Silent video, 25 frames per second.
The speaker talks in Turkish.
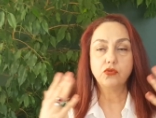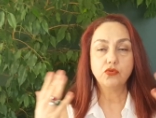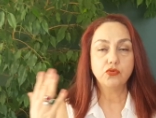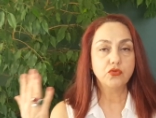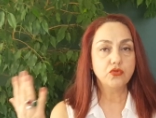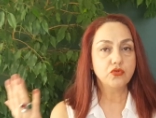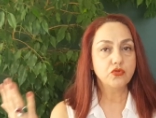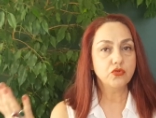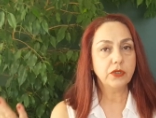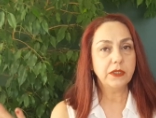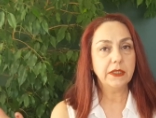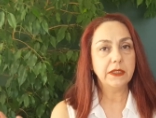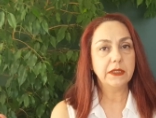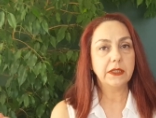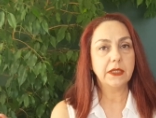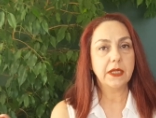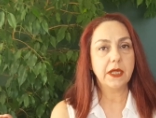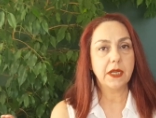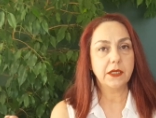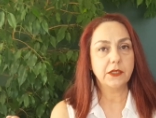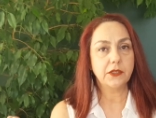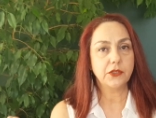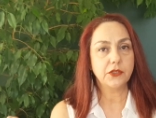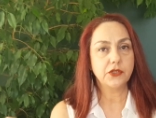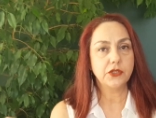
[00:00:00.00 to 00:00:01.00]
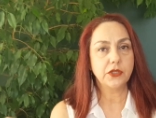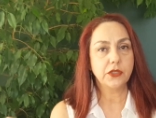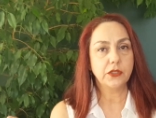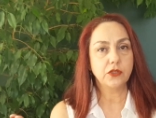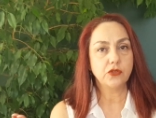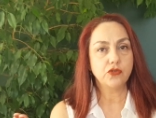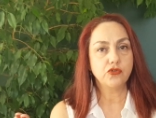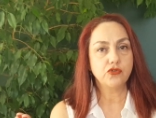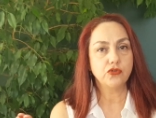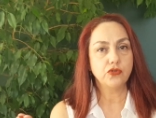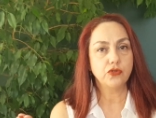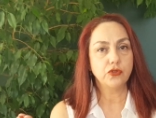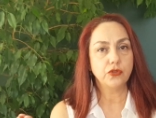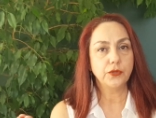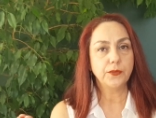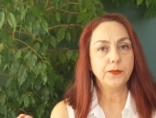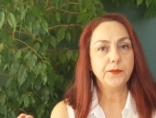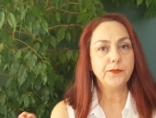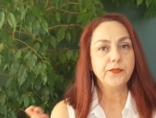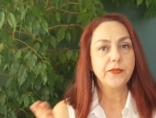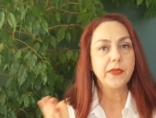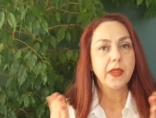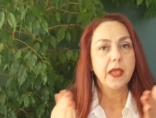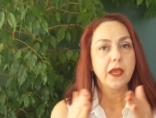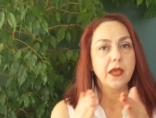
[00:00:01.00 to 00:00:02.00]
uzun yıllardır
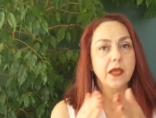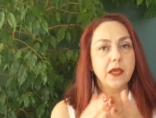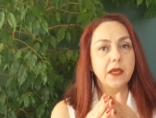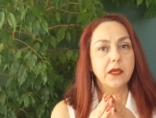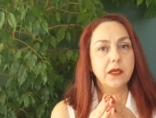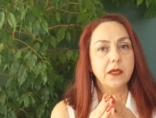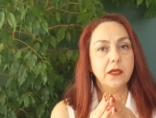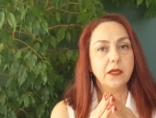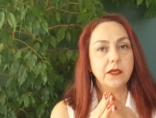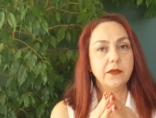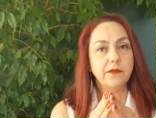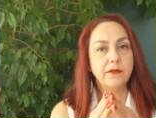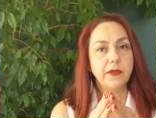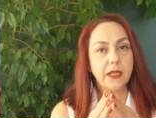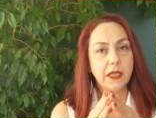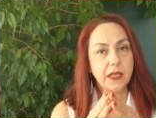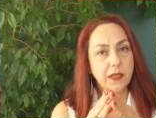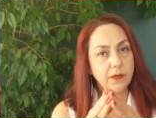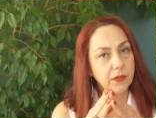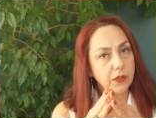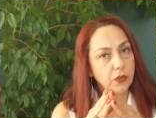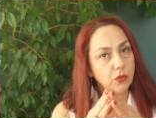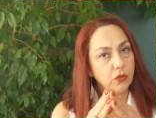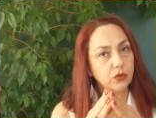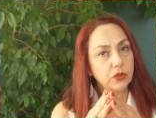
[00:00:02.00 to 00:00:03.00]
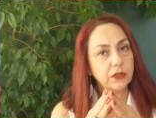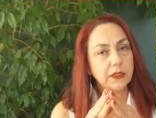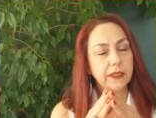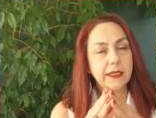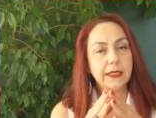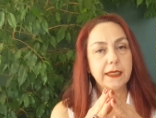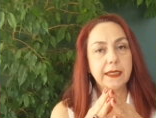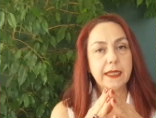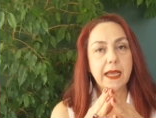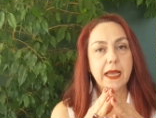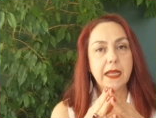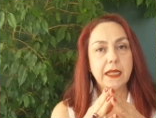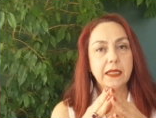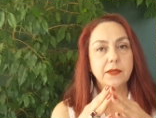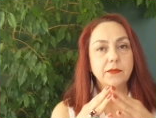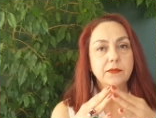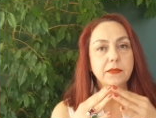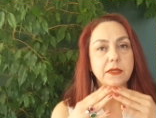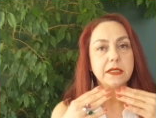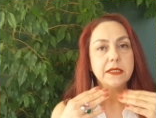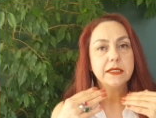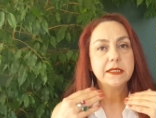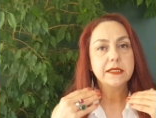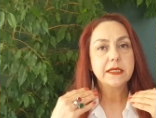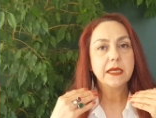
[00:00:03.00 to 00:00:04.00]
çalışıyorum e, ve iyi bir noktaya geldim.
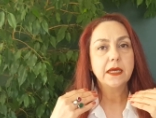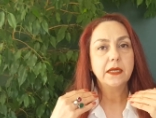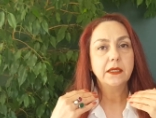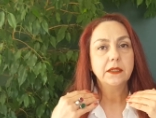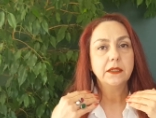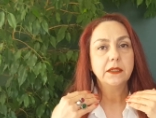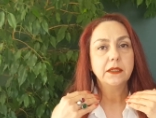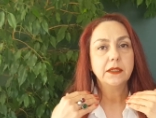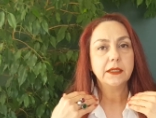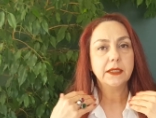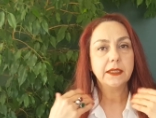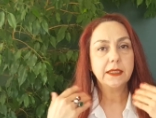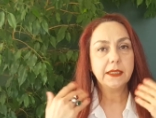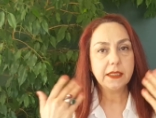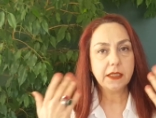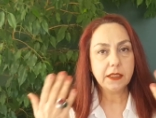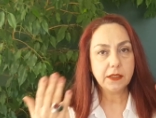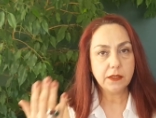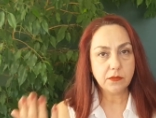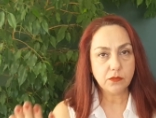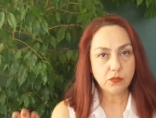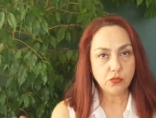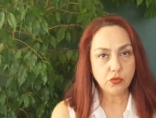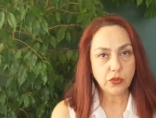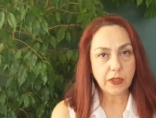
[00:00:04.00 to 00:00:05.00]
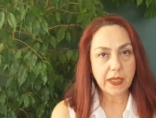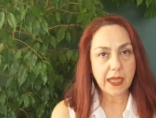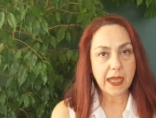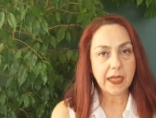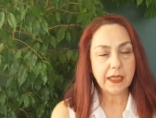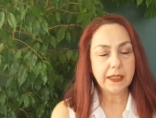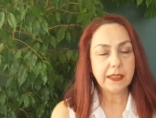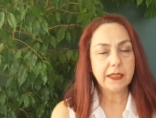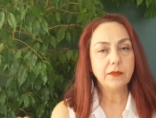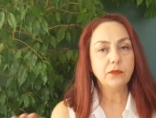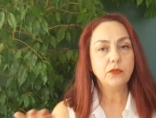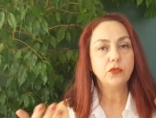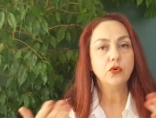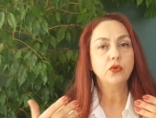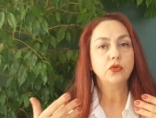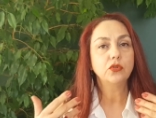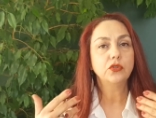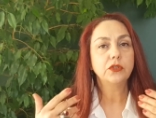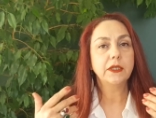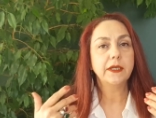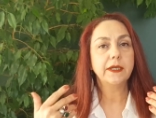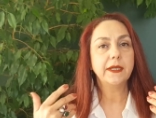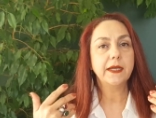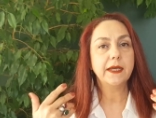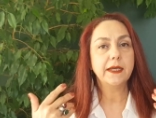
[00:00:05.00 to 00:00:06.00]
İnsanlara da iyi bu geldiğim
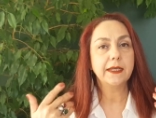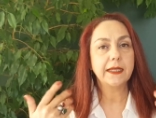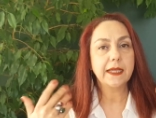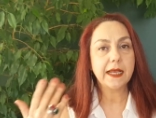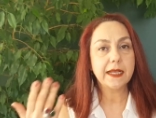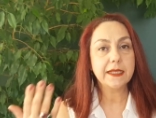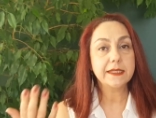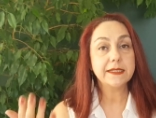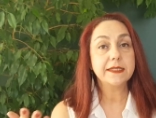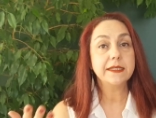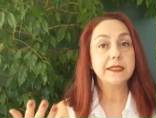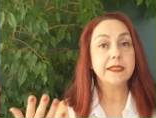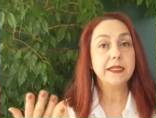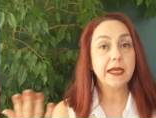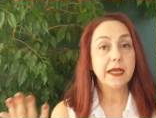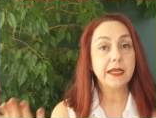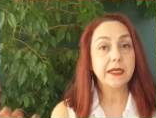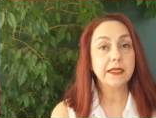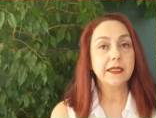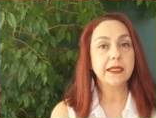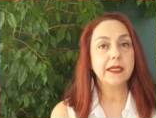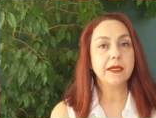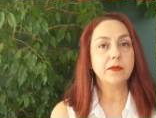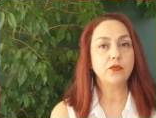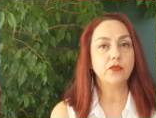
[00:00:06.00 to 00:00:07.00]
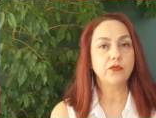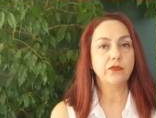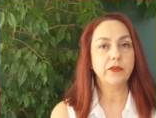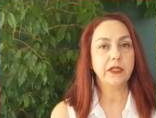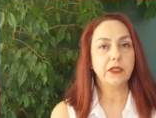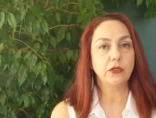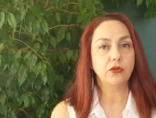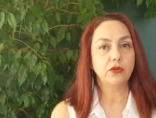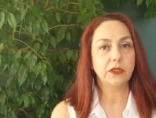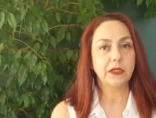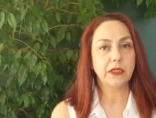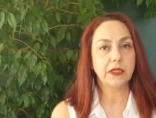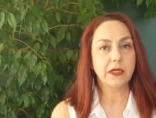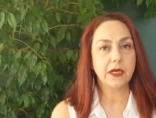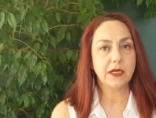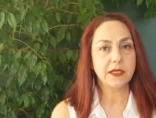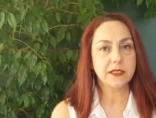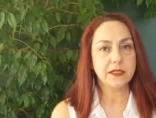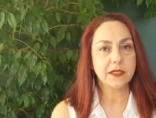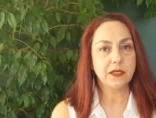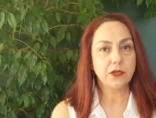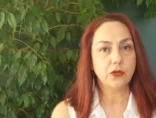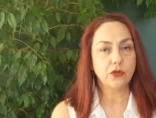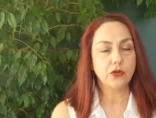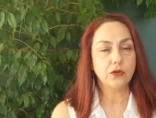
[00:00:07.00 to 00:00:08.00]
noktaya gelsinler diye bu videoları
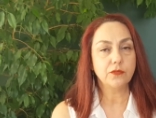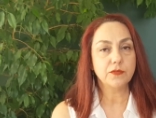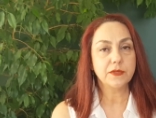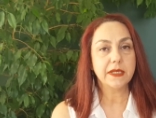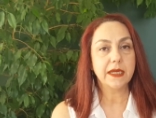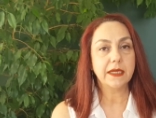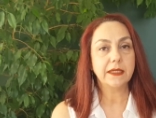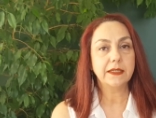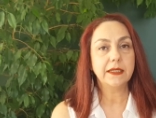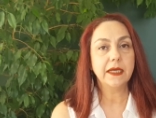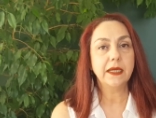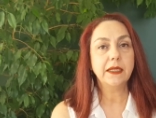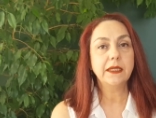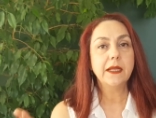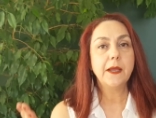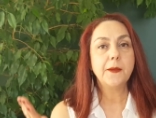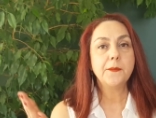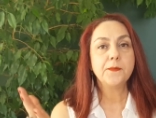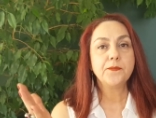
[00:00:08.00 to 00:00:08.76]
hazırlıyorum zaten.